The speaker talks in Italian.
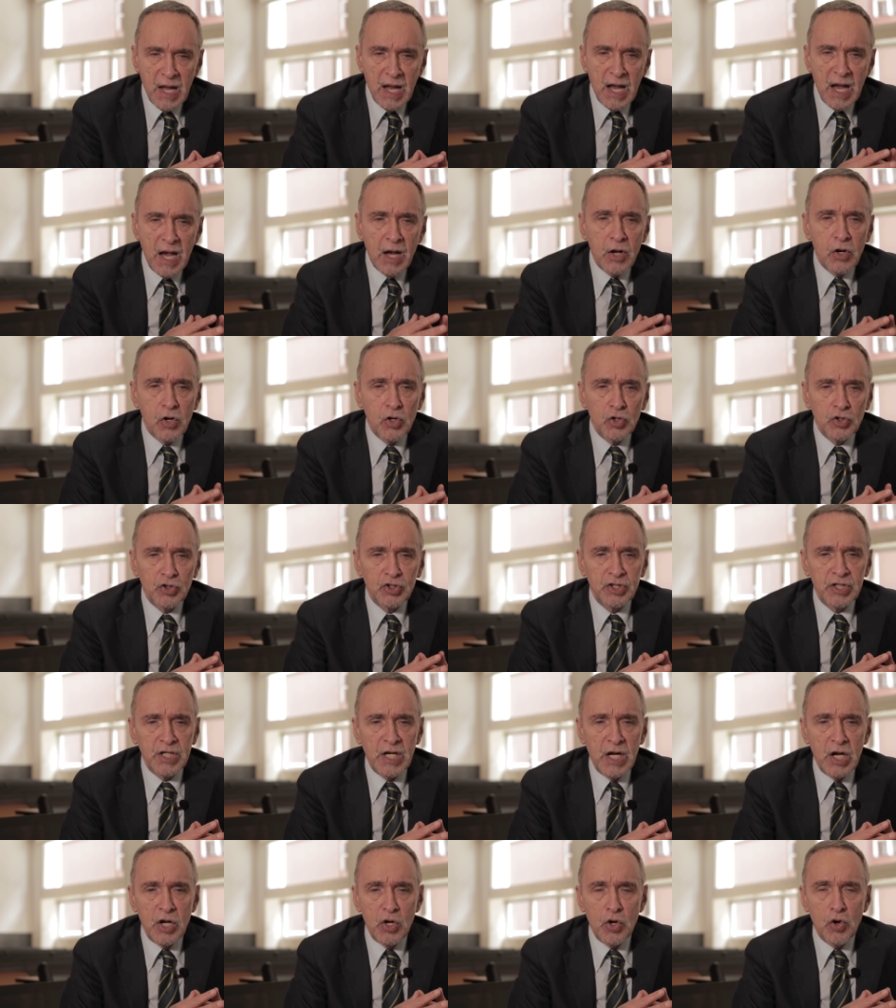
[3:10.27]
Il
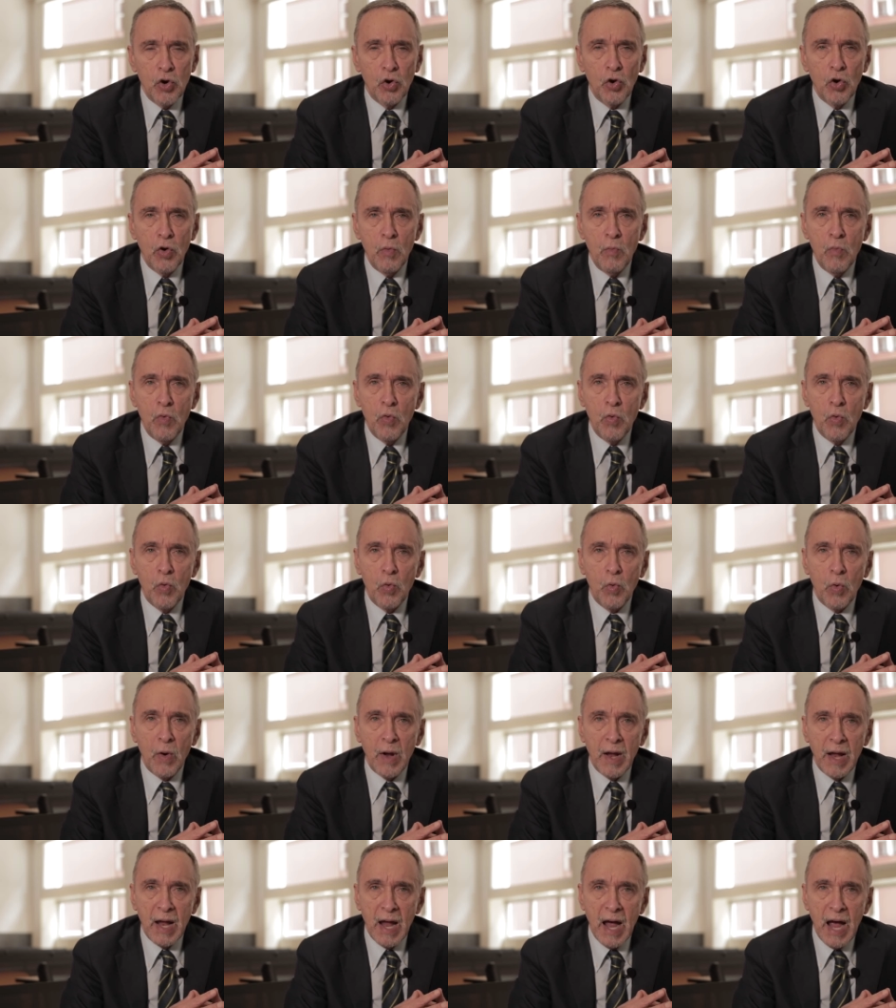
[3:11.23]
consiglio
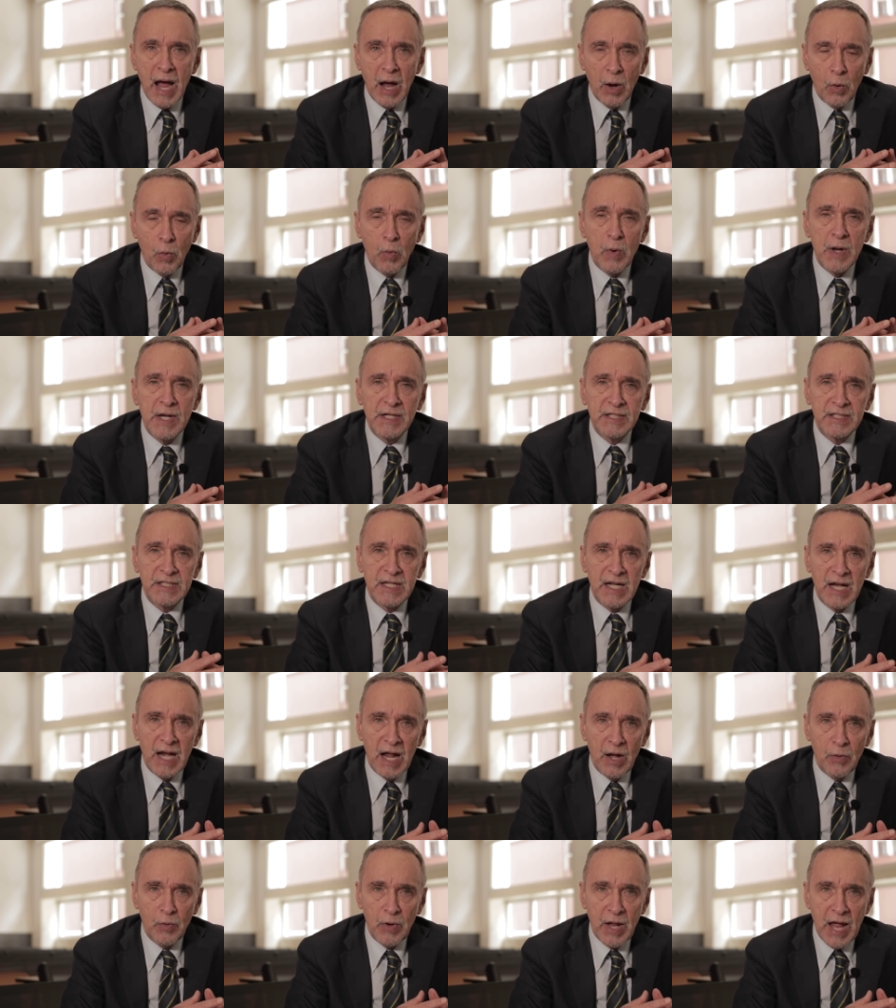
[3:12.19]
comunque a
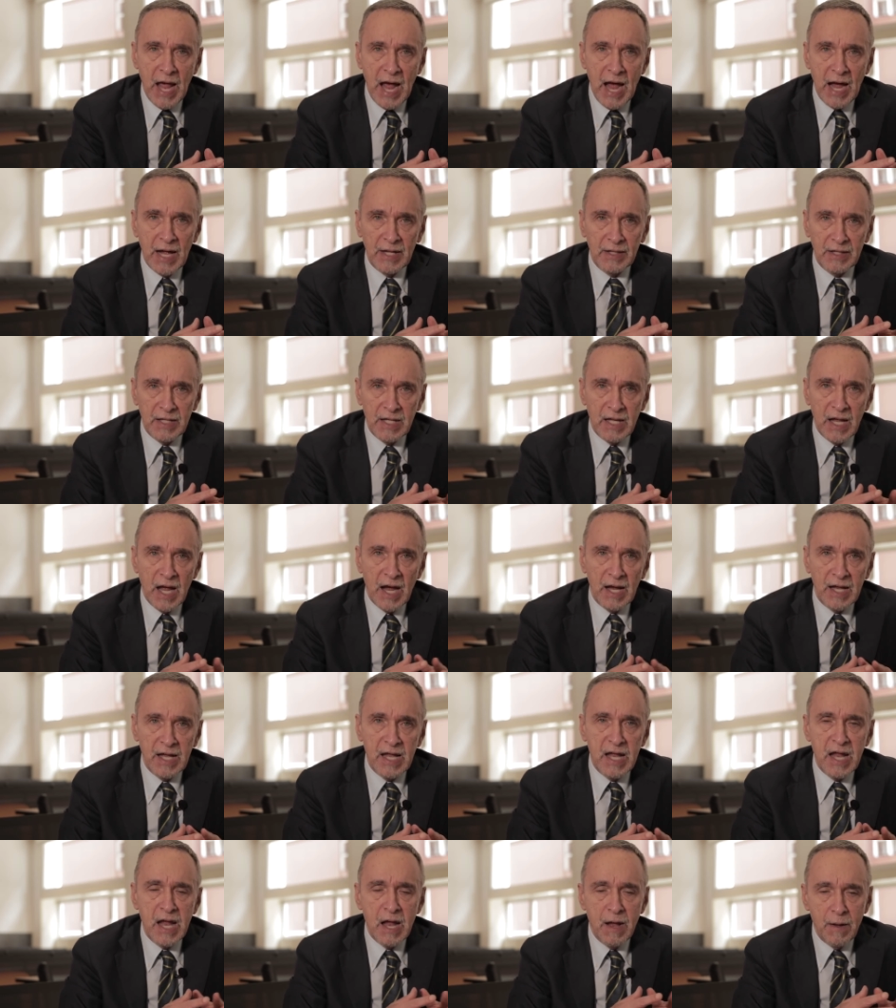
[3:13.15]
questi laureati, a
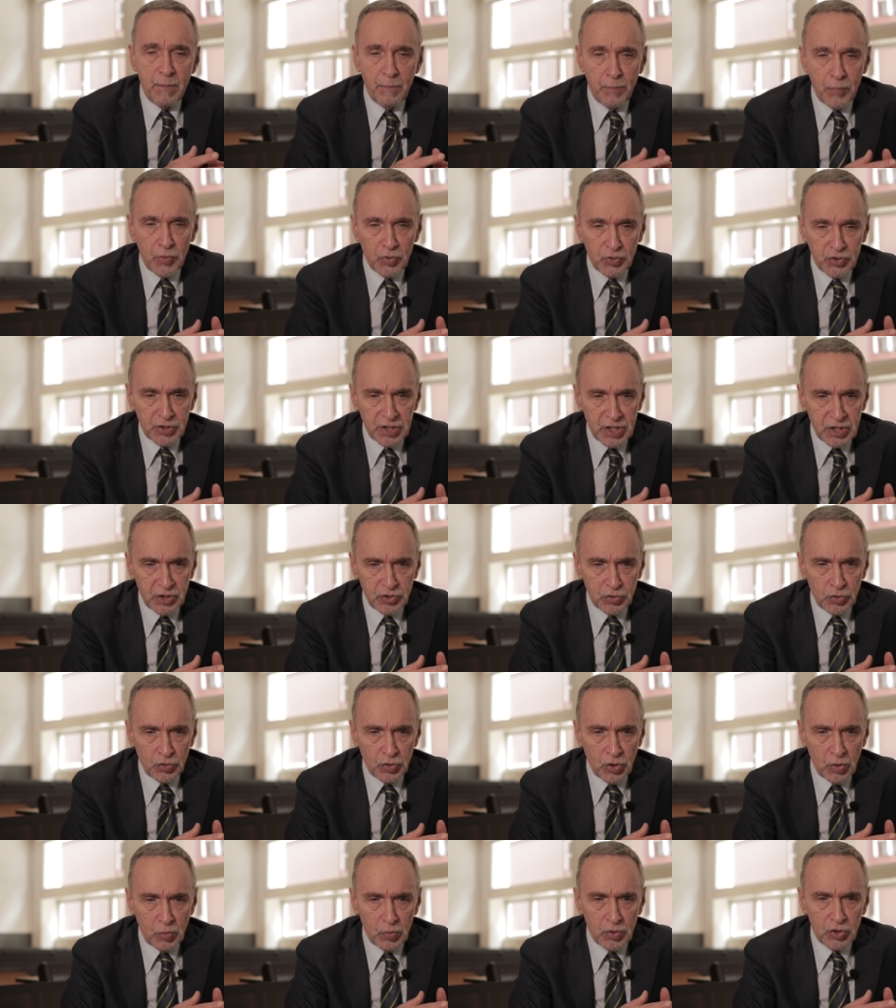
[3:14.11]
chi è in
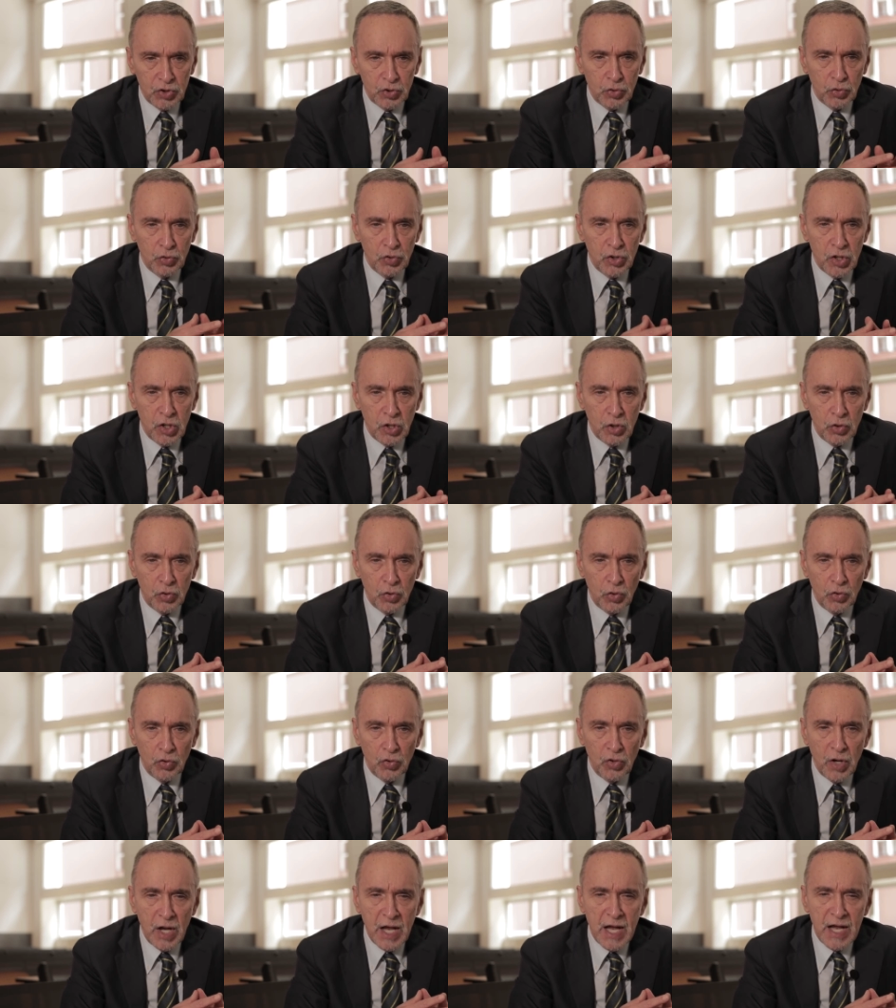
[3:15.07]
possesso di questo
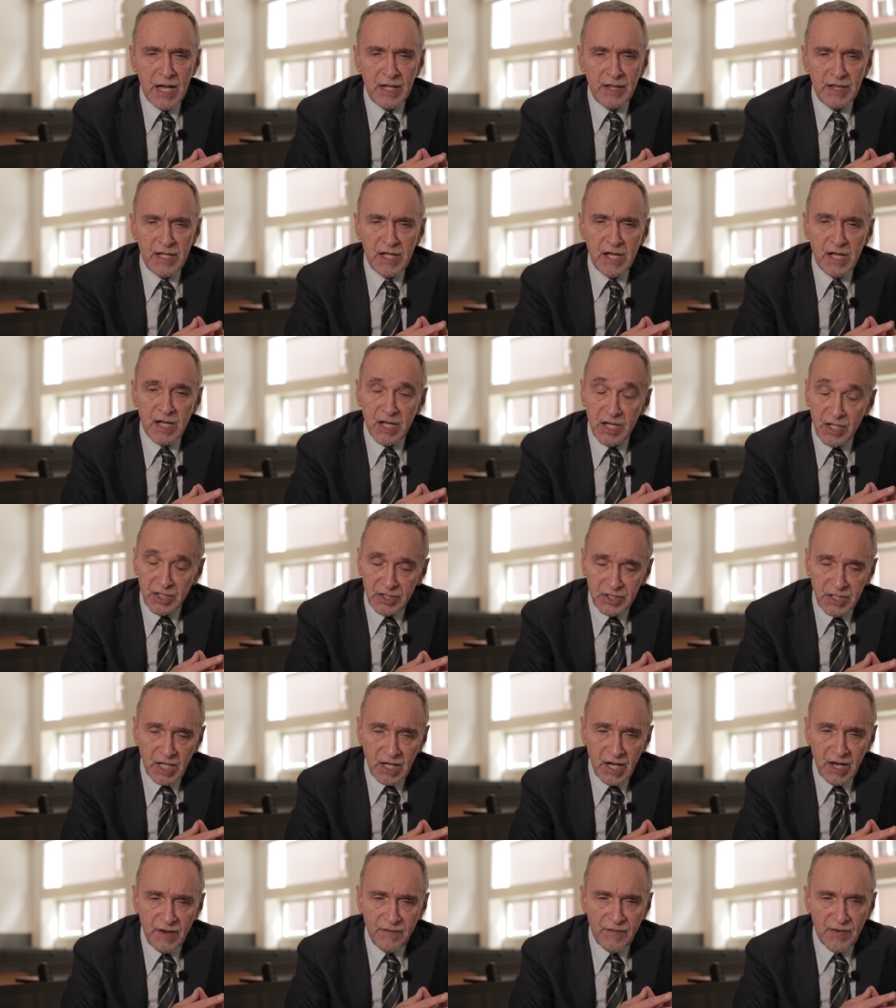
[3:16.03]
titolo, è di
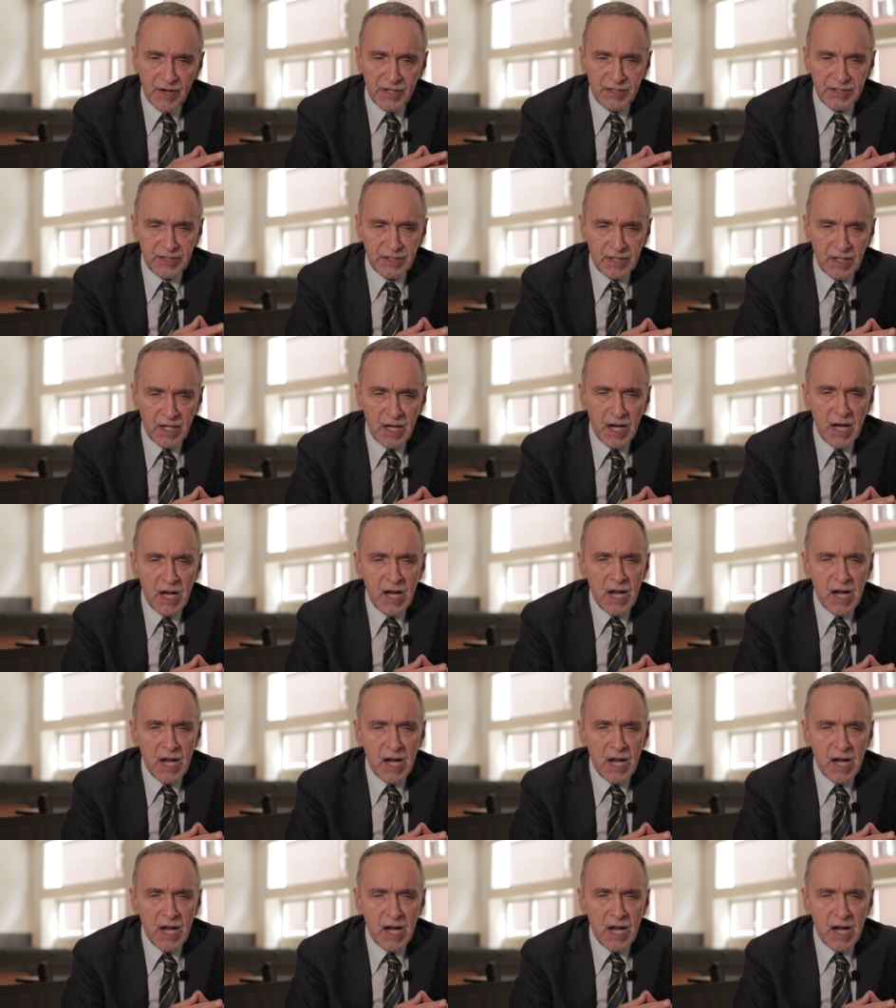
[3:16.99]
iscriversi,